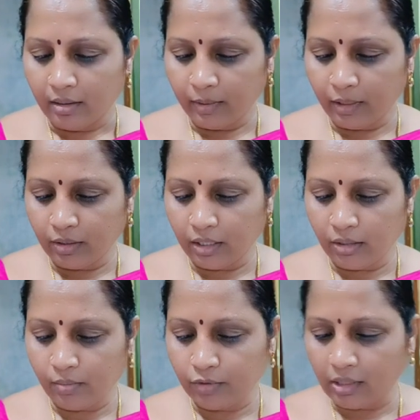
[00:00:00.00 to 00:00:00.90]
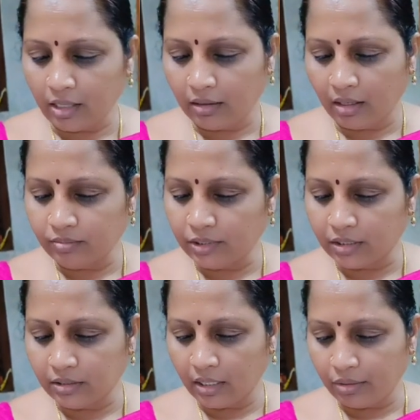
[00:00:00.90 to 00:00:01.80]
మీరు నిండు ముత్తైత్తనం
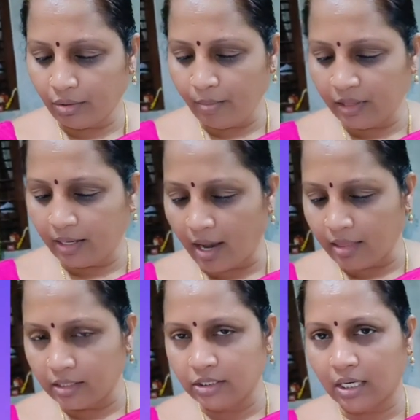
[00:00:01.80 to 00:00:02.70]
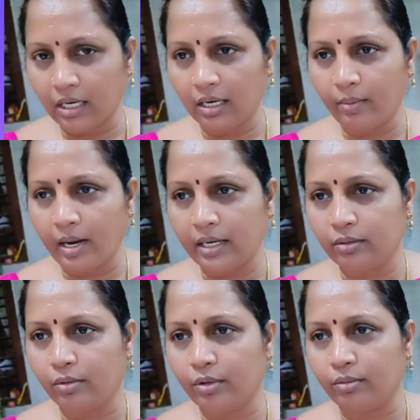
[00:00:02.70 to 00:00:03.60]
చేసి ఎంతోమందికి ఆదర్శంగా నిలవాలని
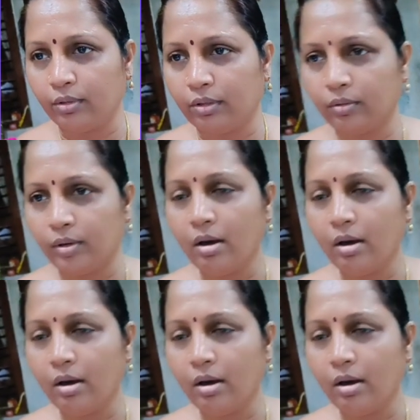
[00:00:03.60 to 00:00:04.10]
కోరుకుంటూ